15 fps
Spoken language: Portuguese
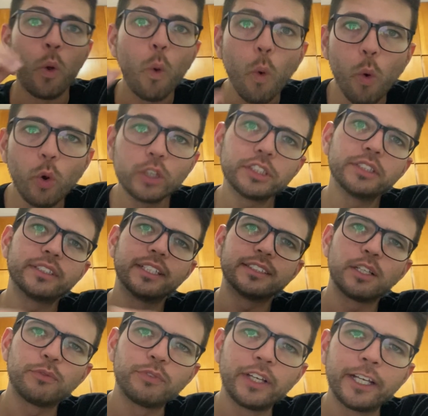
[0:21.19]
Hoje,
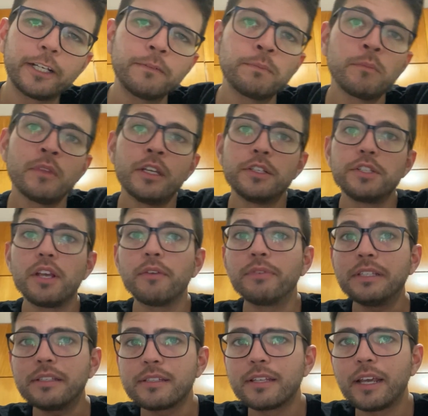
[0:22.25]
terça-feira, dia
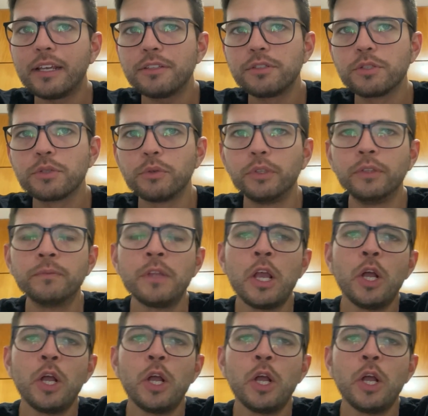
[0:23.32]
26 de julho,